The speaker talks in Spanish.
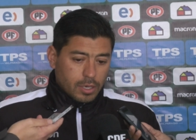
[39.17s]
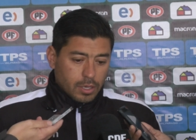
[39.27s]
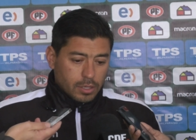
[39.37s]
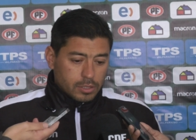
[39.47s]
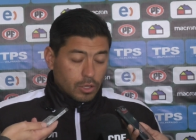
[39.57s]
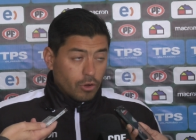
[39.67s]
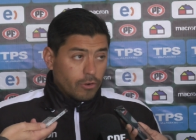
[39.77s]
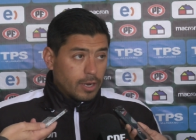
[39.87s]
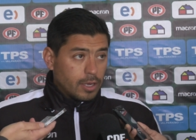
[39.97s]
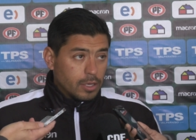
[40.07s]
eh, se
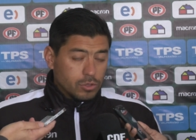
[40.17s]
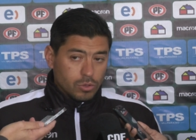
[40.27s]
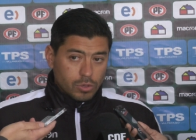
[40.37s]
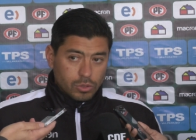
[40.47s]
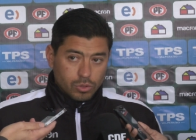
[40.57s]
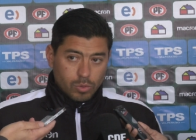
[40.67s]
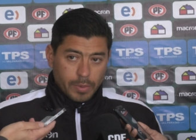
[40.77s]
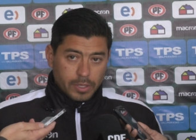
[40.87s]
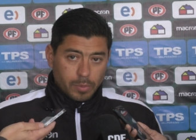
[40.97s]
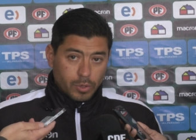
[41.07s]
dobla y eso, es
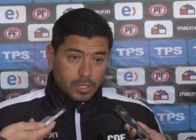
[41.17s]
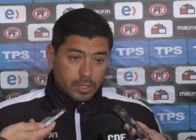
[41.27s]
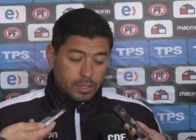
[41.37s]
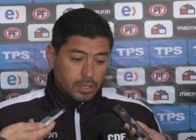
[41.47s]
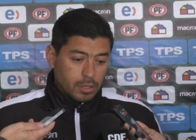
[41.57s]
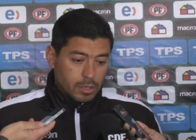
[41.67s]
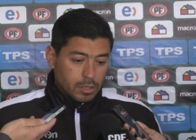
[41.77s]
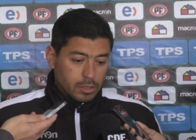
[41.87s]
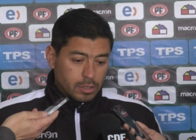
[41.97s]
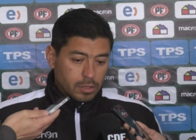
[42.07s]
sumamente importante.
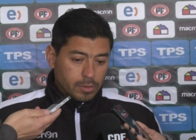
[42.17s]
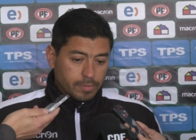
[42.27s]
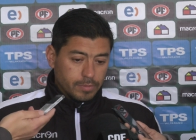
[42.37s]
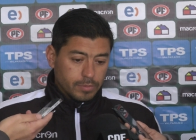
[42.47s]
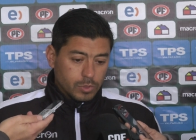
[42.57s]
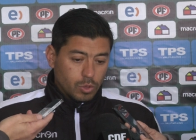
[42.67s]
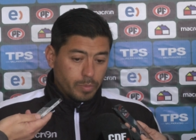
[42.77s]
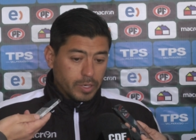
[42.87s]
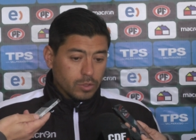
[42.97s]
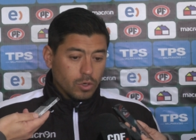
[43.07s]
Eh,
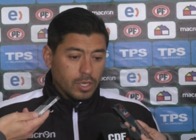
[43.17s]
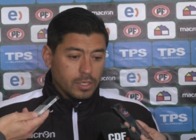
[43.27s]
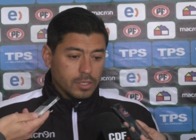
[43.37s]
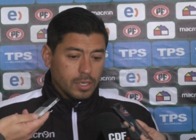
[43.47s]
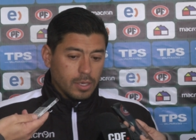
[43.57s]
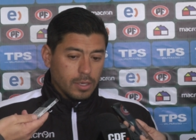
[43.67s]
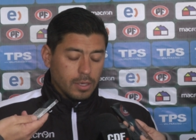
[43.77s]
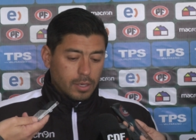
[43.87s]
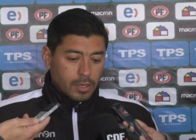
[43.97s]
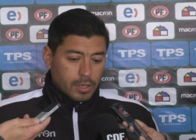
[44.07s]
comparto lo que dices
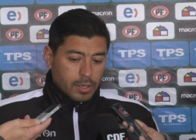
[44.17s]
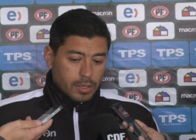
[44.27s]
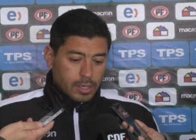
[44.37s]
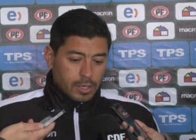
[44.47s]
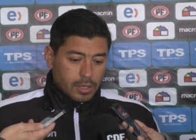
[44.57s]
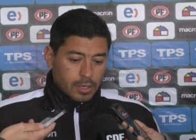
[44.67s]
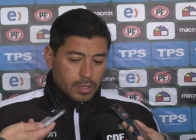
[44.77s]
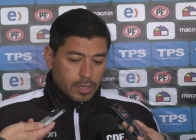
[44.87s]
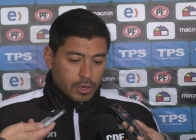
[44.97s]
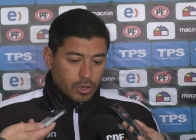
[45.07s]
que
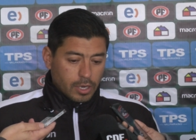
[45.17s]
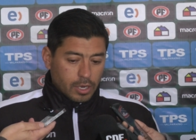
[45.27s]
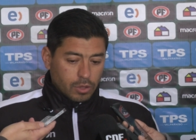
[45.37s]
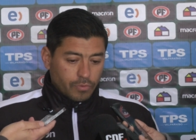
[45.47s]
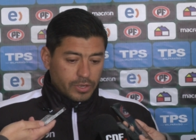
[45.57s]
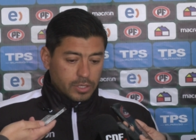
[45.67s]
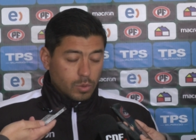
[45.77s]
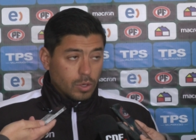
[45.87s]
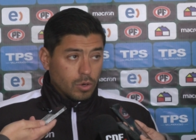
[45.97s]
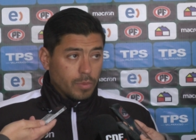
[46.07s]
creo que las dos fechas
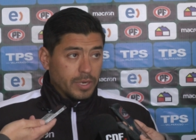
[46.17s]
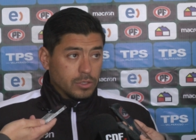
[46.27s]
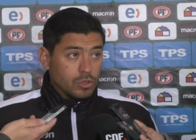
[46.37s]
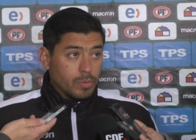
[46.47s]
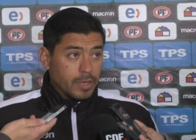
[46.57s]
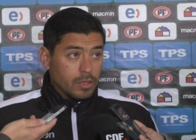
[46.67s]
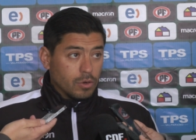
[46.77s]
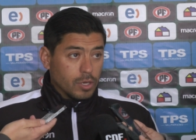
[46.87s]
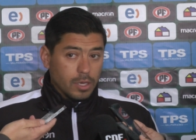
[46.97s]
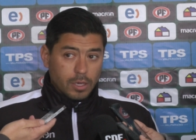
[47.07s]
Curicó ha merecido más de
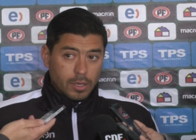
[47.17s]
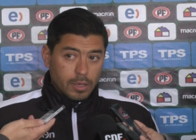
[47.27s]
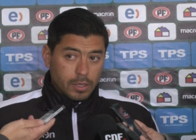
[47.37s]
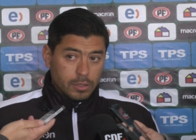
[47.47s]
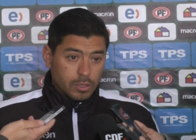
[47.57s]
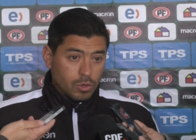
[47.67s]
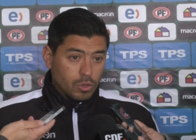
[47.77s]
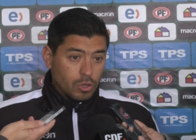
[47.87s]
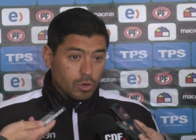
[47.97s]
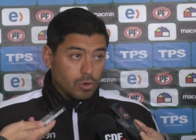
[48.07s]
lo que de
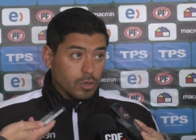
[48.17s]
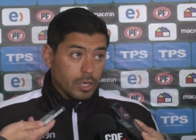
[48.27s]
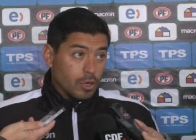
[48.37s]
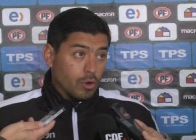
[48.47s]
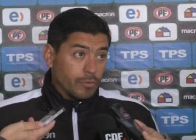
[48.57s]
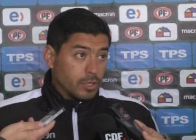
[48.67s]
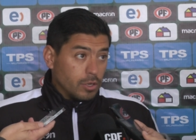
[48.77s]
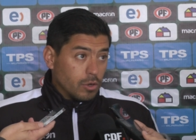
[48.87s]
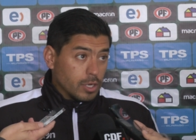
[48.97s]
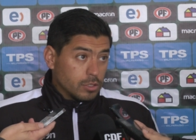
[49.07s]
lo, que no ha
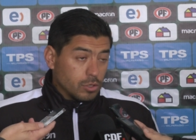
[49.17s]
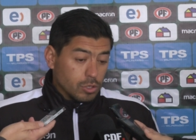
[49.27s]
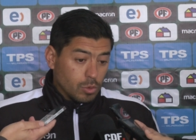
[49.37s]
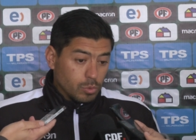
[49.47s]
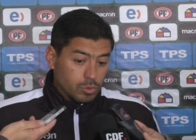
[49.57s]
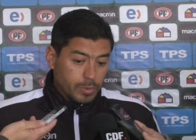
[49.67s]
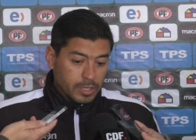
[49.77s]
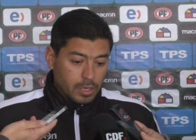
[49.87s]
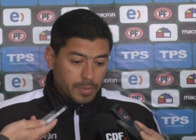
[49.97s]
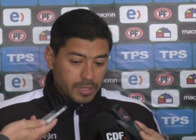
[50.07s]
obtenido, que ha sido cero puntos
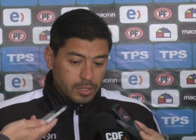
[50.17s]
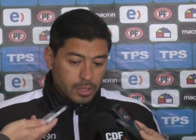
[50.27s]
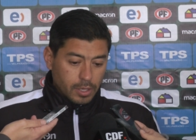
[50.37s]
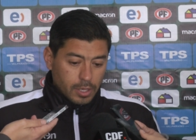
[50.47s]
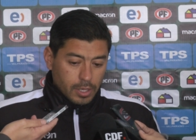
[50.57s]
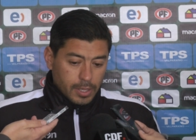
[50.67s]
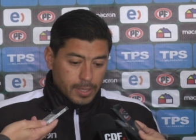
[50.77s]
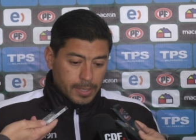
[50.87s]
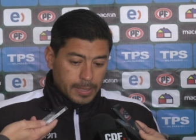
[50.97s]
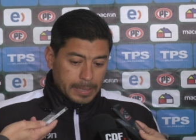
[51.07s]
prácticamente.
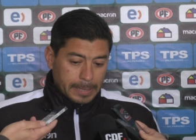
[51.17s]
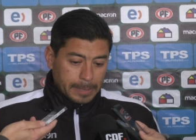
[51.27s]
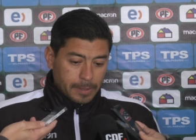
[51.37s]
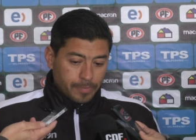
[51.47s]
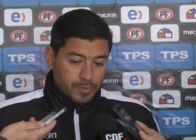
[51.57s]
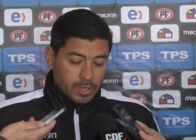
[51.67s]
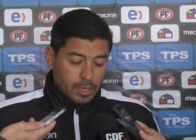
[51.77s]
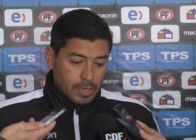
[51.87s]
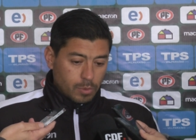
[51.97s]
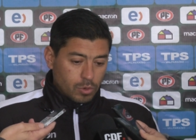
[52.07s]

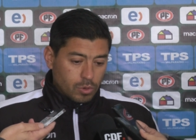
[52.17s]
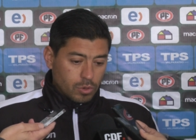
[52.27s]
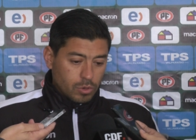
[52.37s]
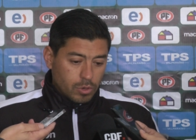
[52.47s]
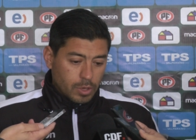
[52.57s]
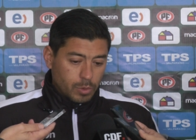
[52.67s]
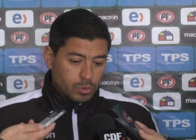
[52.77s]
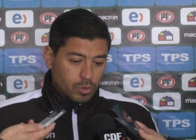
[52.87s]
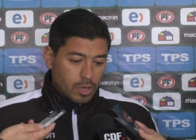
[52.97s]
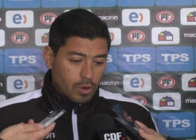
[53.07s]
y hemos,
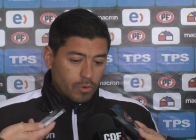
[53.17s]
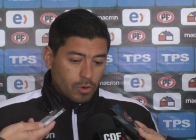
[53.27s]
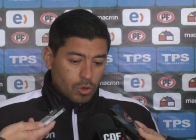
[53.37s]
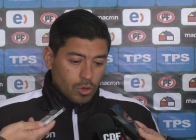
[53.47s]
estudiado